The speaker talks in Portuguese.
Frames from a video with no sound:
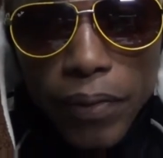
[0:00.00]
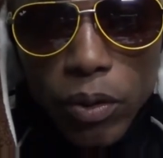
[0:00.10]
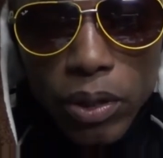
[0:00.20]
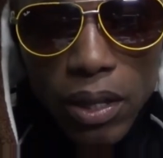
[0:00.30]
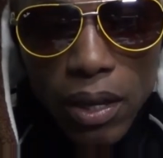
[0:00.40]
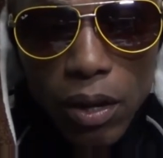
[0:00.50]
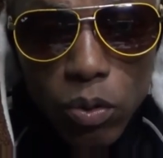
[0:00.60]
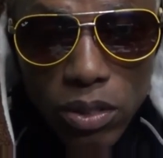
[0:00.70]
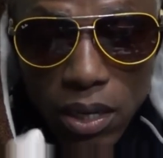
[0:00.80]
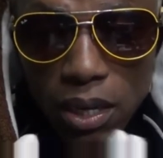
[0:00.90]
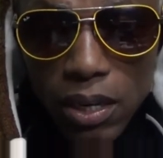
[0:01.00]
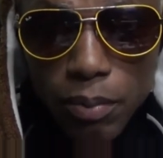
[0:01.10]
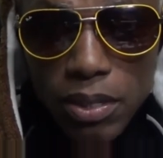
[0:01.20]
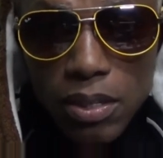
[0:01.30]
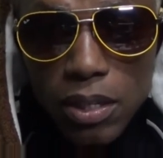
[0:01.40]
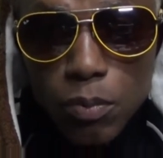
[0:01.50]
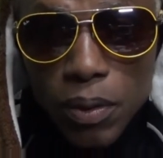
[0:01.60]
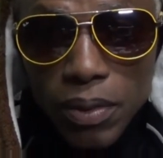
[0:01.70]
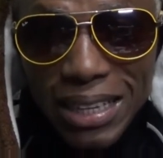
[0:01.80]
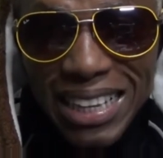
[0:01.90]
Eu até coisei ali bastante
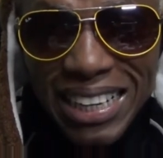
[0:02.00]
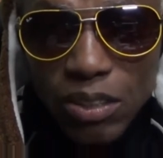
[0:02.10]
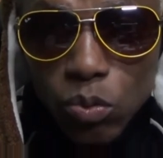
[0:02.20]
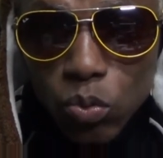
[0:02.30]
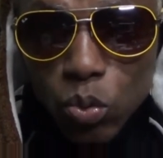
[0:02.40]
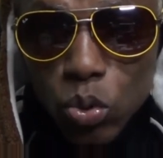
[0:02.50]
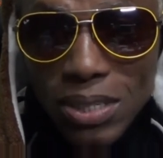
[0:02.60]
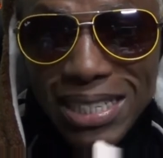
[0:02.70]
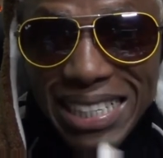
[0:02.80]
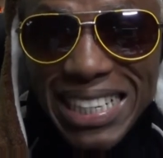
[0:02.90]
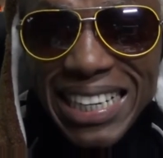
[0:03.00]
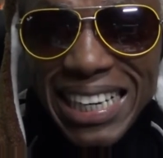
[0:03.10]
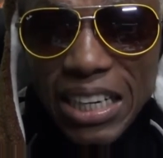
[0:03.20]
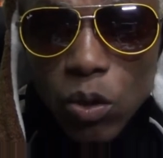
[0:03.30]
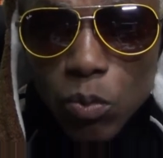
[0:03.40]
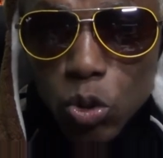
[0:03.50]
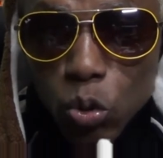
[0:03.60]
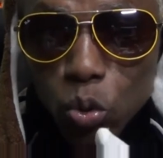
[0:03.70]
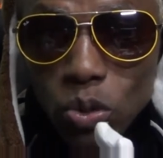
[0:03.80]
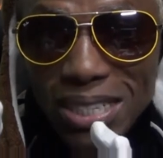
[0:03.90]
para tentar não tossir, como eu
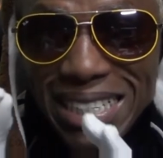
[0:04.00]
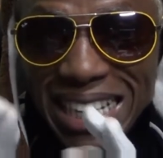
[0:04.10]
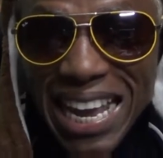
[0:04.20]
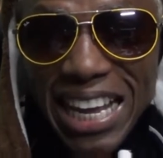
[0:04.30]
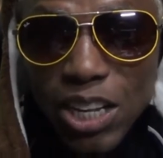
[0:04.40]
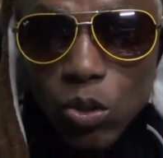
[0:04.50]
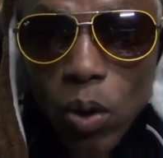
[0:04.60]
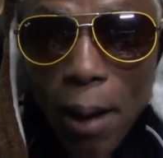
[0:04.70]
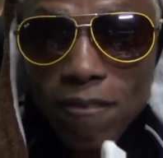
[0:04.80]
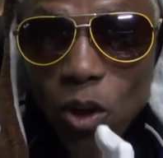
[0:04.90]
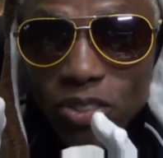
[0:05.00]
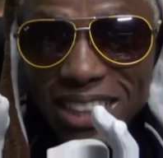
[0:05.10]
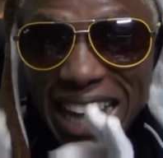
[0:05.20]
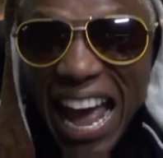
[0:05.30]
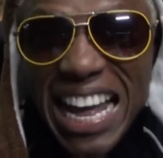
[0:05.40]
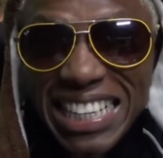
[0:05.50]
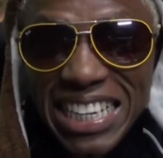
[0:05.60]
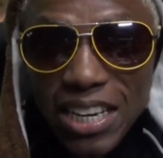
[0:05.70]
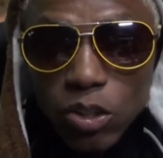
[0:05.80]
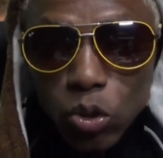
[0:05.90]
estou tossindo à
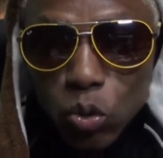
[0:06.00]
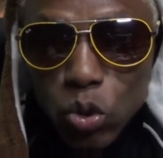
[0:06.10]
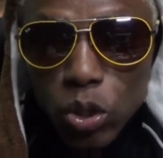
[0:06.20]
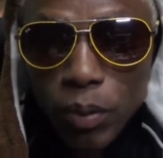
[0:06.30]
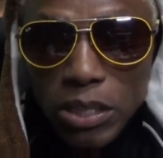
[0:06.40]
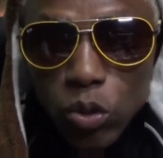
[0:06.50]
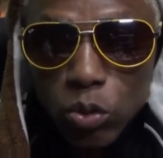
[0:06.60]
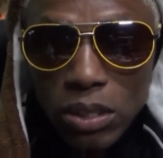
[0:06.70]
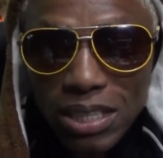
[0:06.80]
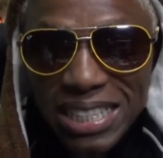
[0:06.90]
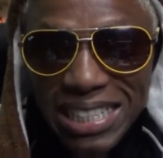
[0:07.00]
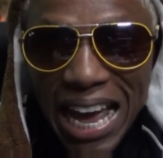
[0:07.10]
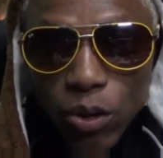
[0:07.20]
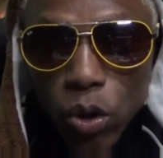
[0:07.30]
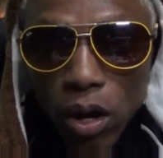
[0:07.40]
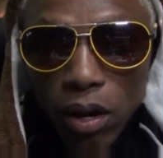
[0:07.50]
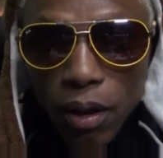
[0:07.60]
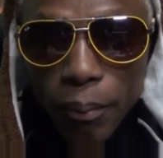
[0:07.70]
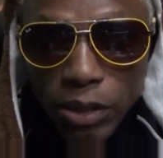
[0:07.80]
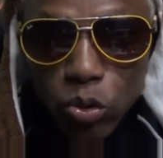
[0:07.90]
vontade. Eu estou tossindo mais do que o necessário,
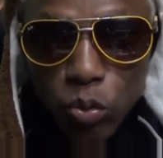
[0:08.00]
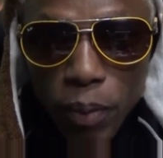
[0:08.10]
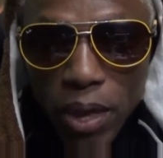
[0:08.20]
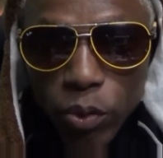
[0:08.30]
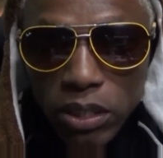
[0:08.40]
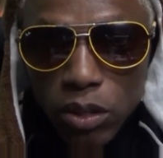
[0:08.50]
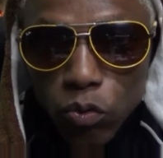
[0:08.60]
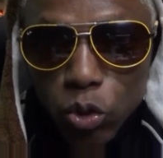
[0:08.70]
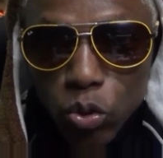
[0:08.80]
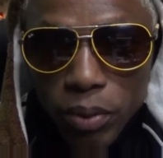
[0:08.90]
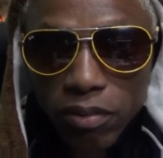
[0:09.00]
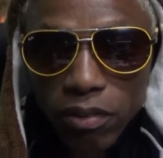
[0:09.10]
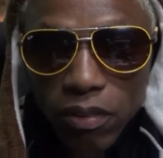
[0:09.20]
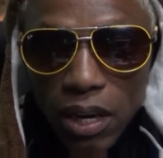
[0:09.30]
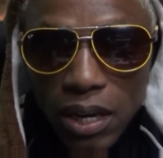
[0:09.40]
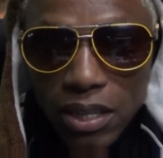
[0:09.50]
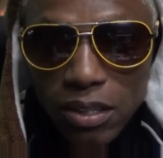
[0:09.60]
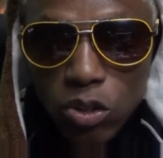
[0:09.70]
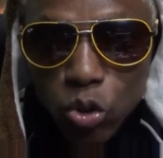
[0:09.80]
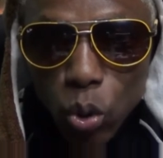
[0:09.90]
mas tudo bem, eu acho que eu vou sobreviver a
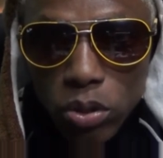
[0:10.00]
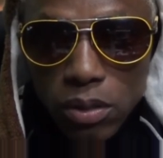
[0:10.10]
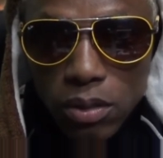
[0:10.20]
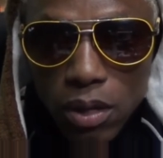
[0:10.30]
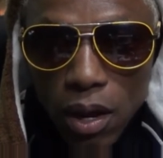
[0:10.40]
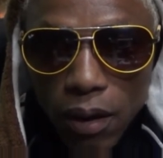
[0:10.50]
essas tosses